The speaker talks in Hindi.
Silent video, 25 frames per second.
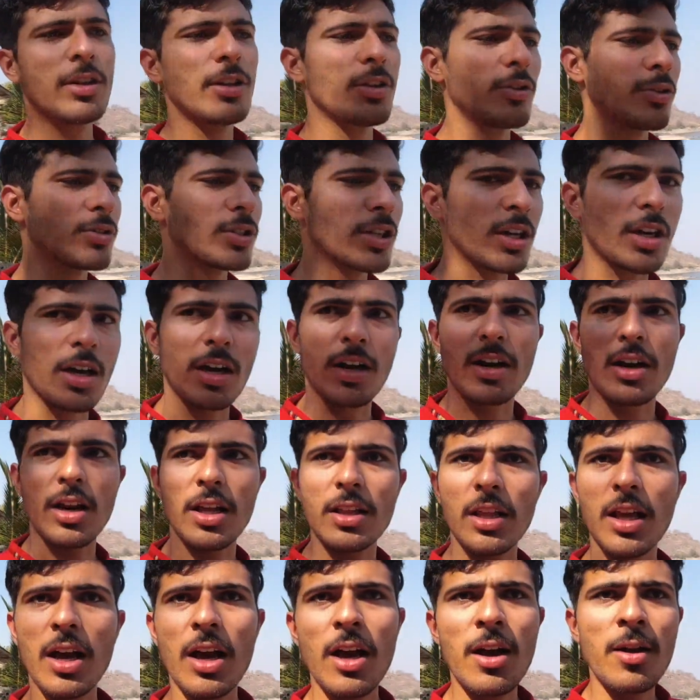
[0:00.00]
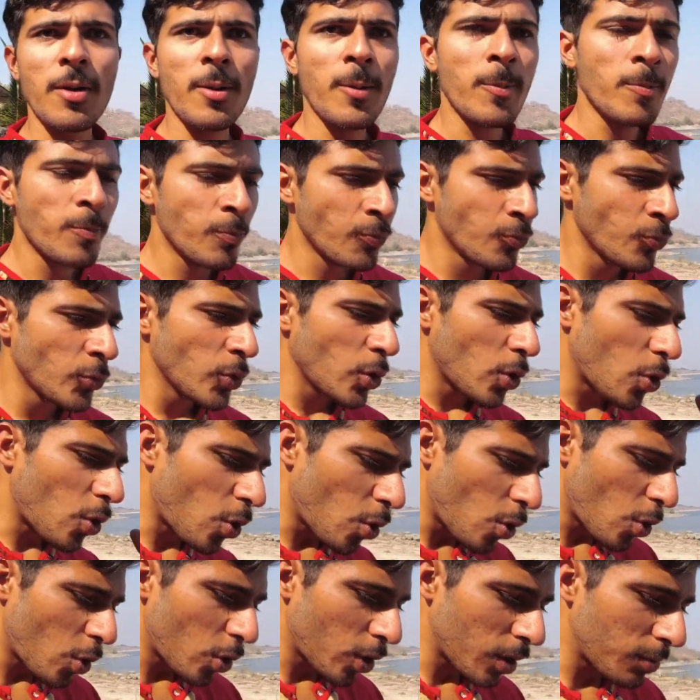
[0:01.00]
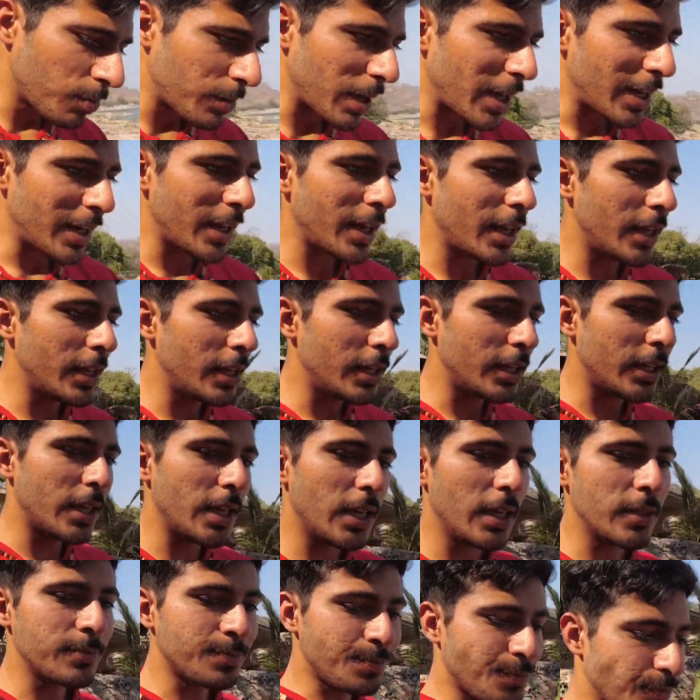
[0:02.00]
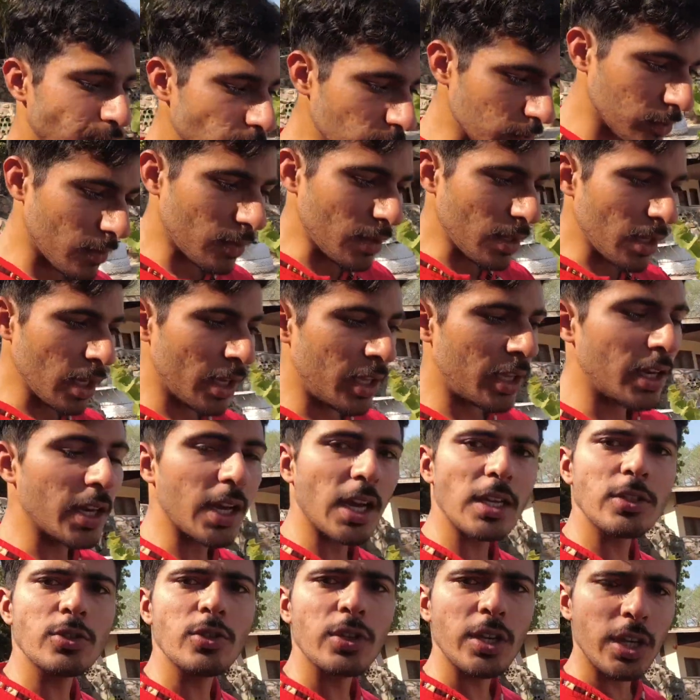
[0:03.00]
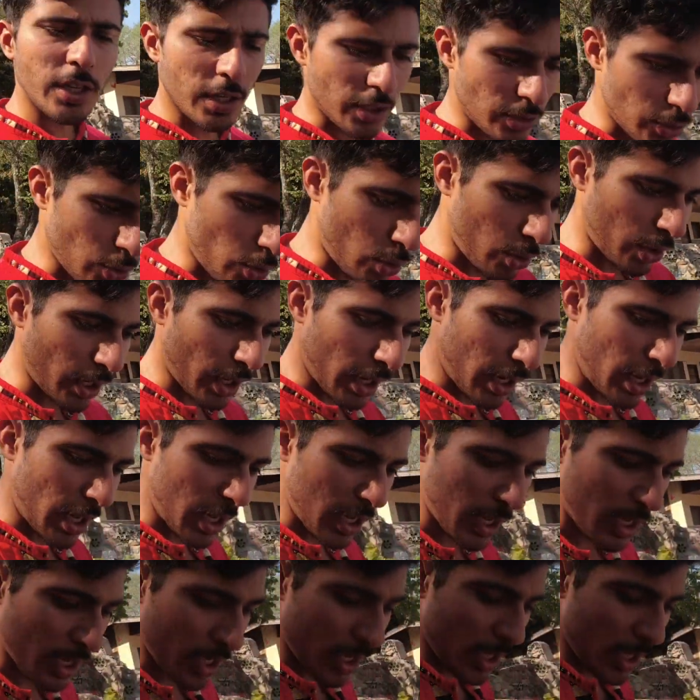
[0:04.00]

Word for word: दिनों से कर रहा था और मैंने इनकी इनका जो ये रिज़ोर्ट है ना